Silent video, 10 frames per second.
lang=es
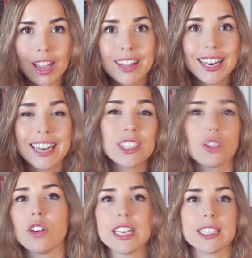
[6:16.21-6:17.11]
de la
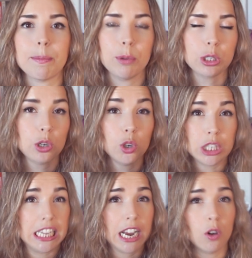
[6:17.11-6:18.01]
historia está puesto en
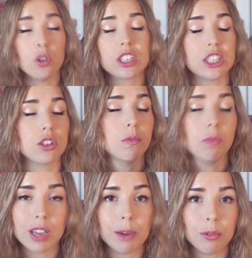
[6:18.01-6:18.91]
los diálogos, que son
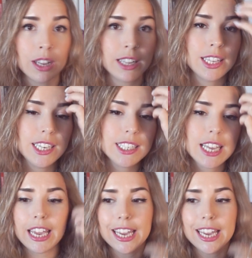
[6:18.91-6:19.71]
muy abundantes.